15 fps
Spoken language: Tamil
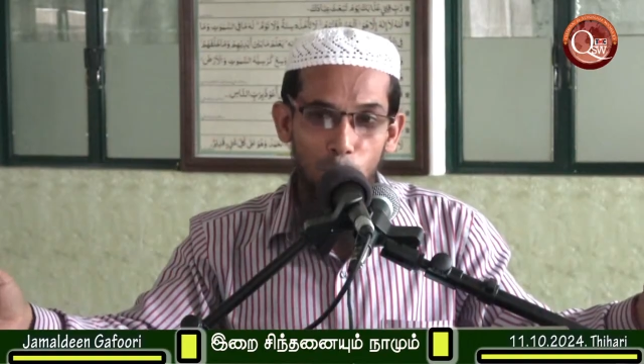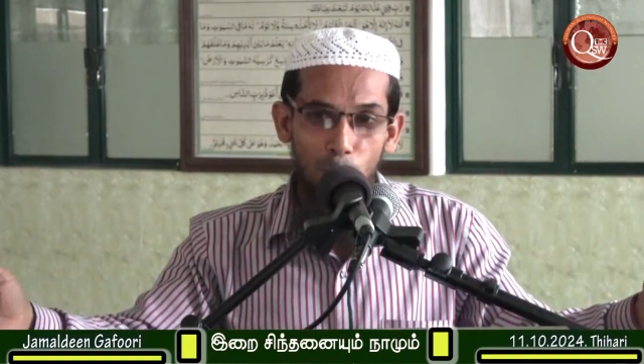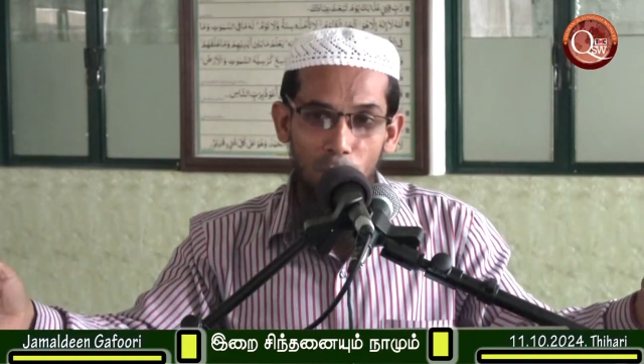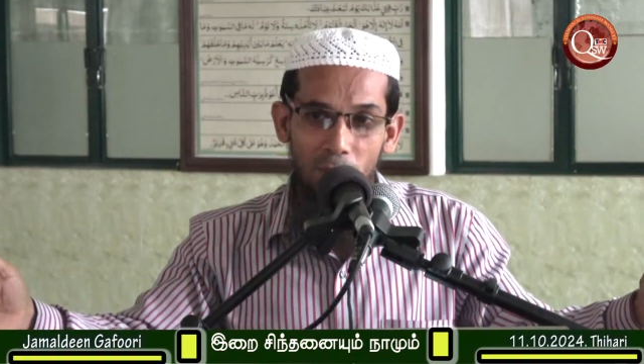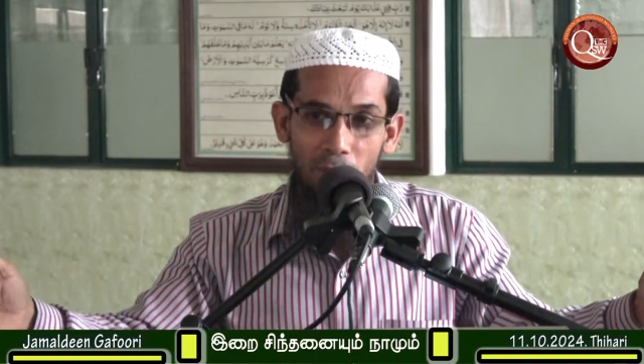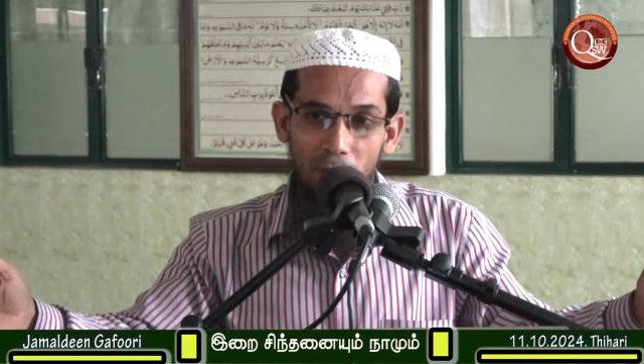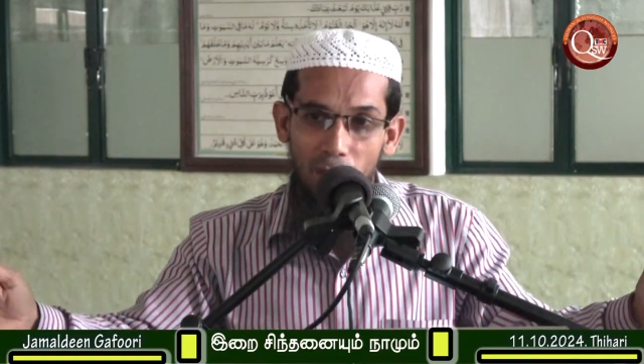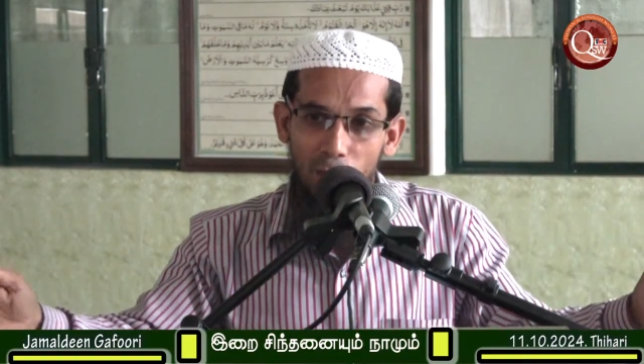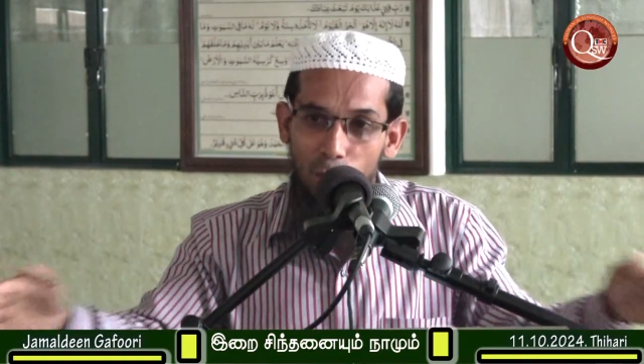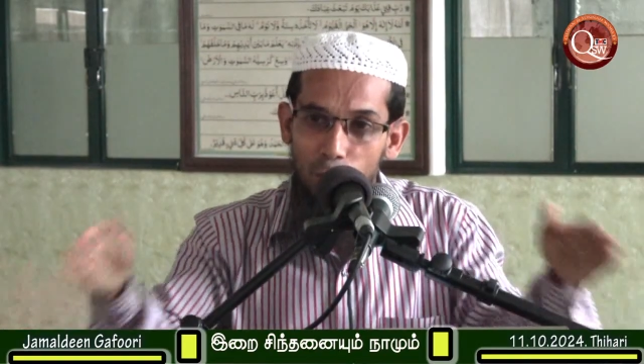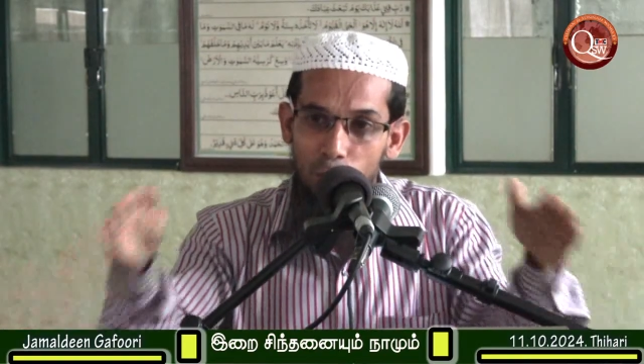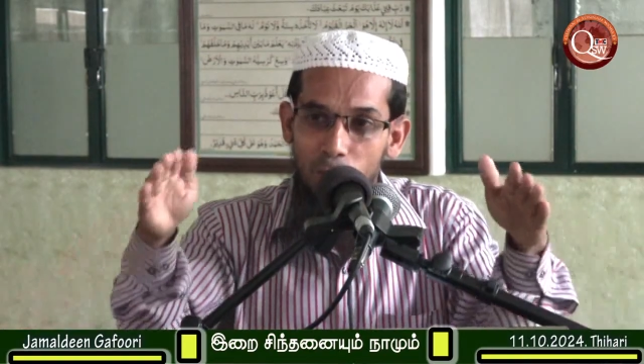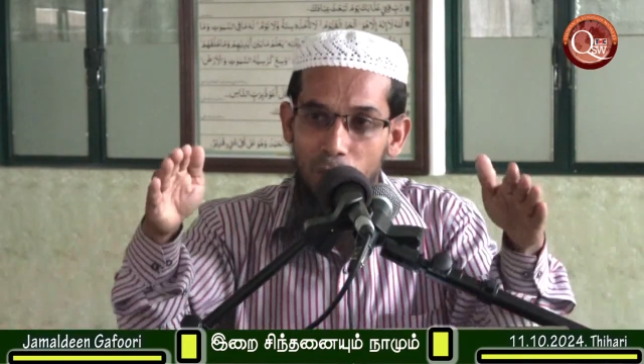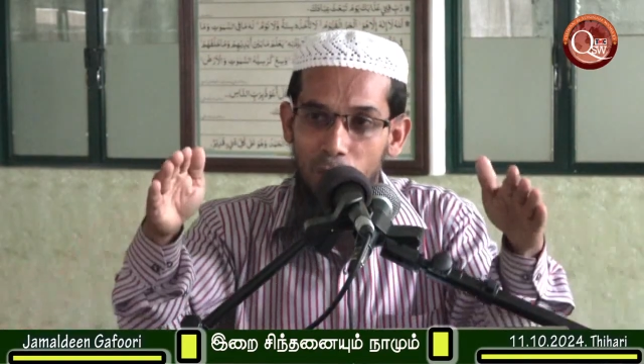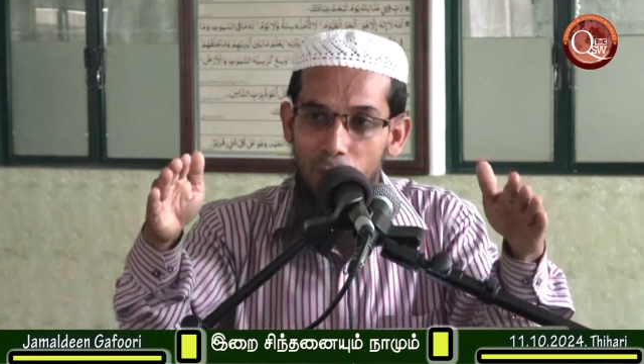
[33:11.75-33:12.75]
பிள்ளையை
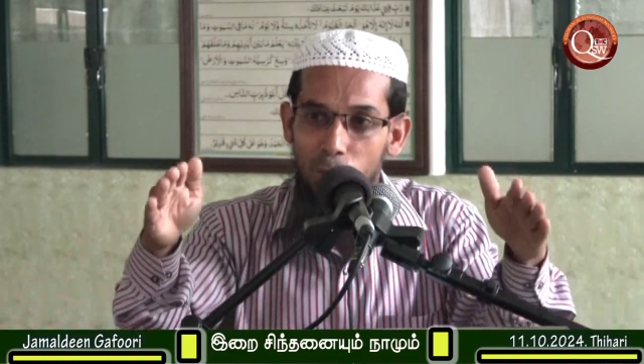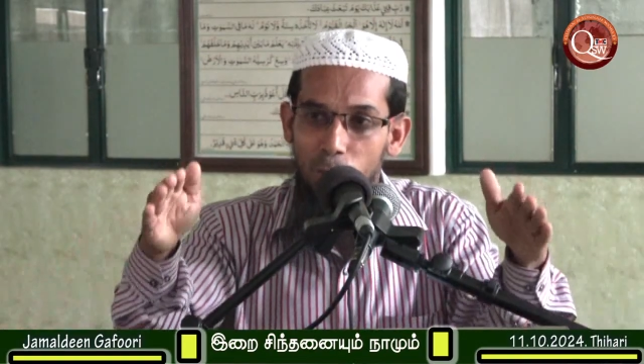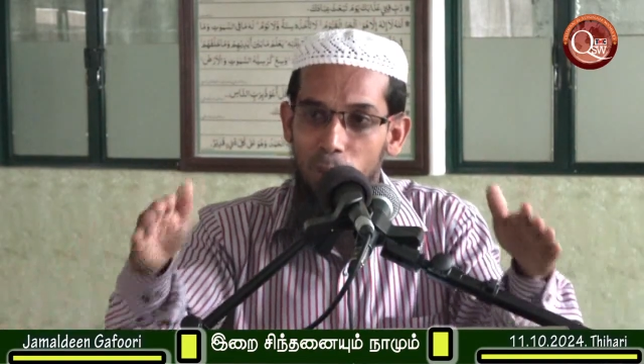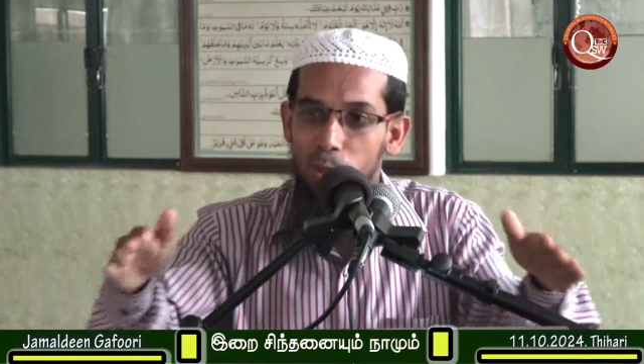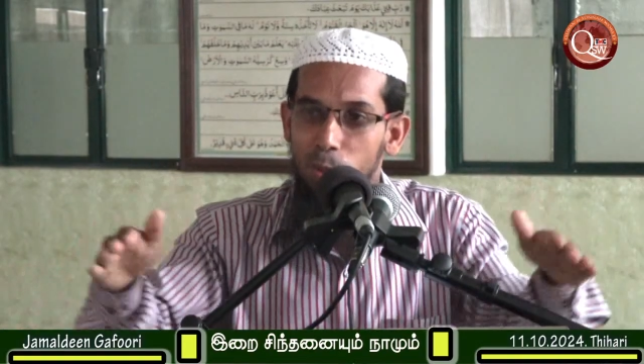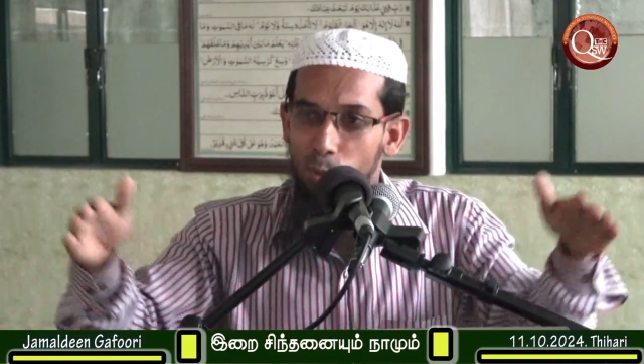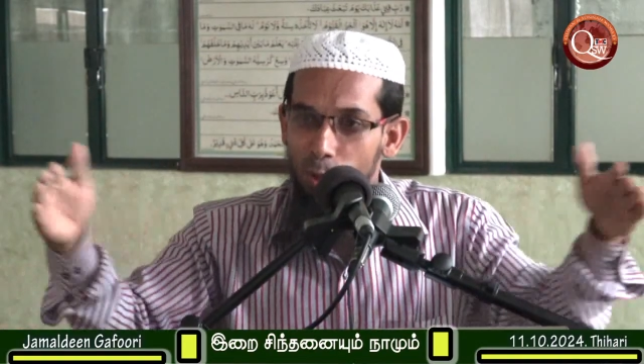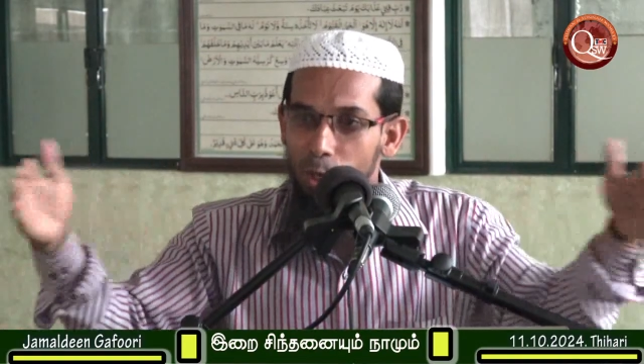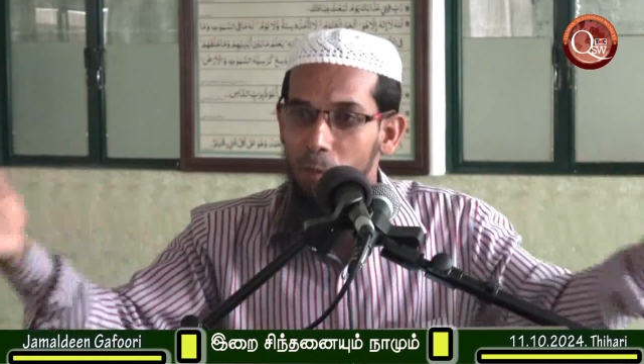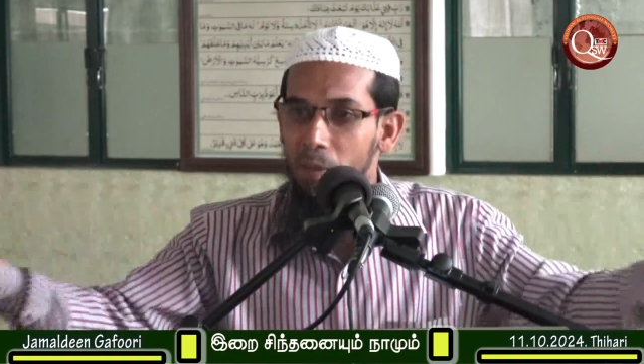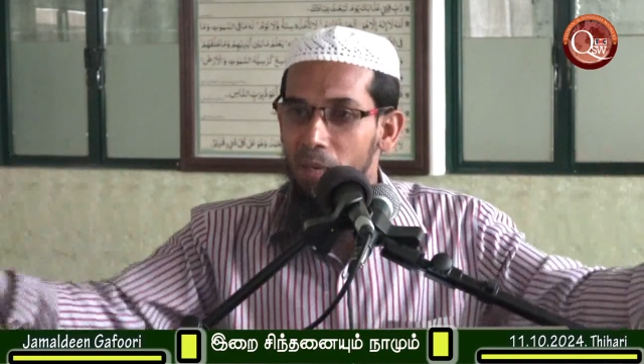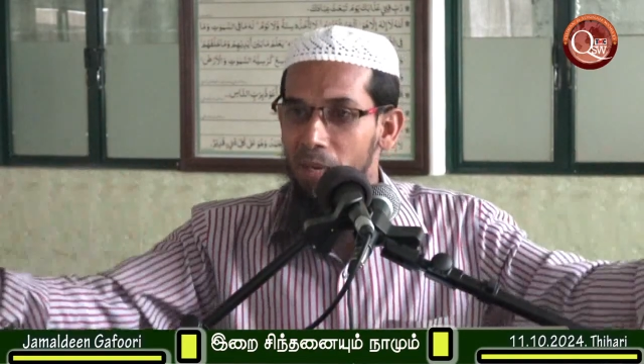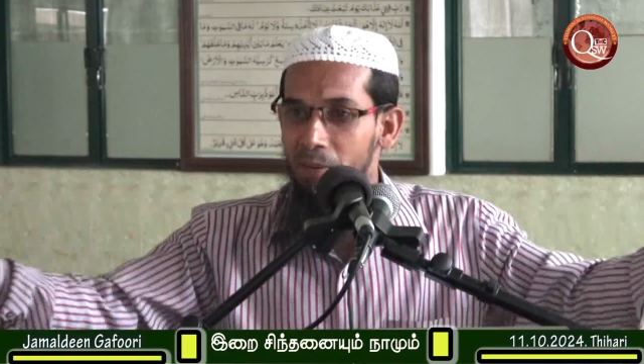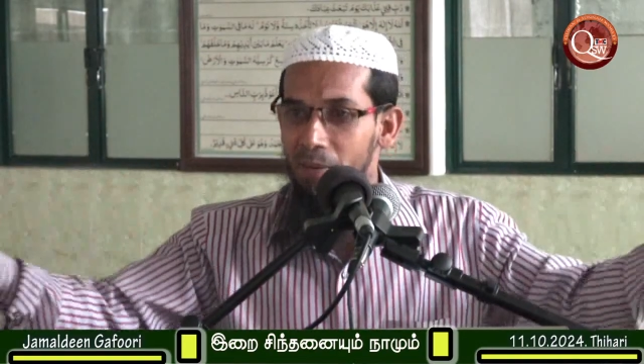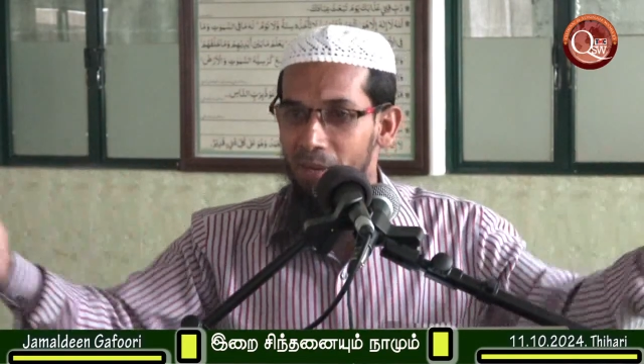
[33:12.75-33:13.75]
வளர்க்கணும்னு நினைக்கிறோமோ அந்த நோக்கம்
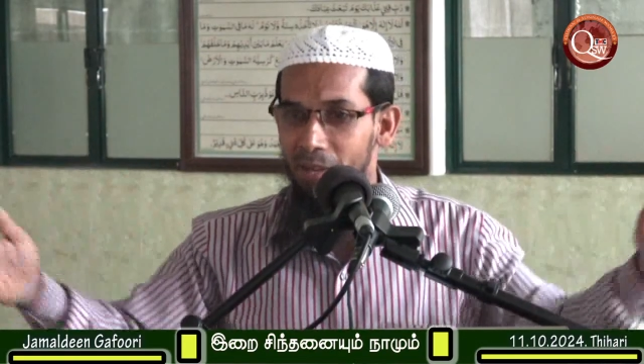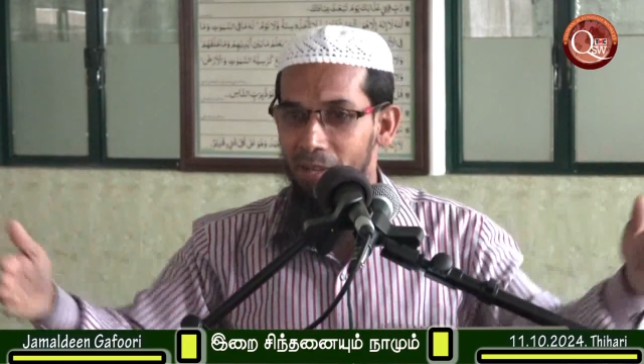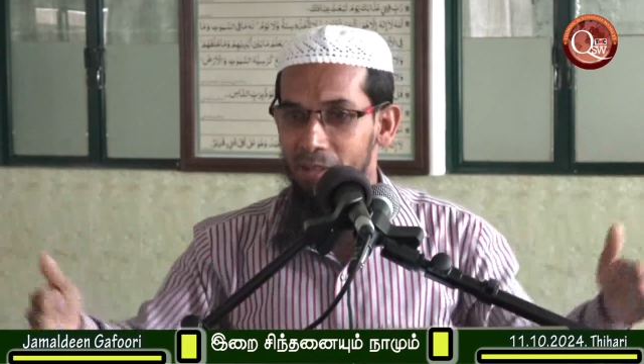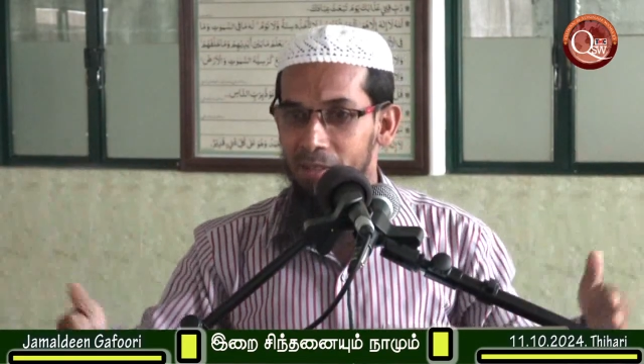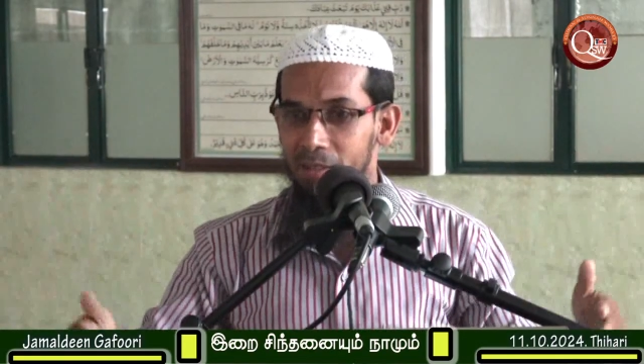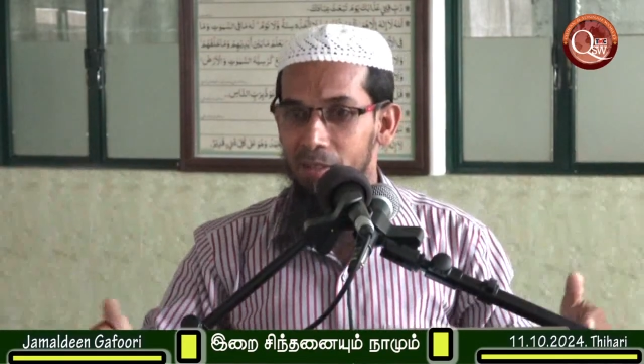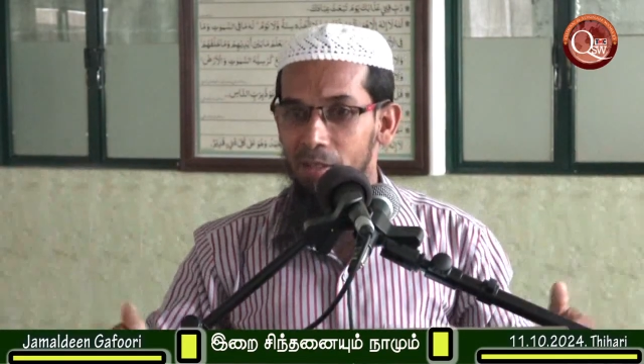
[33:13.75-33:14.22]
நிறைவேறாது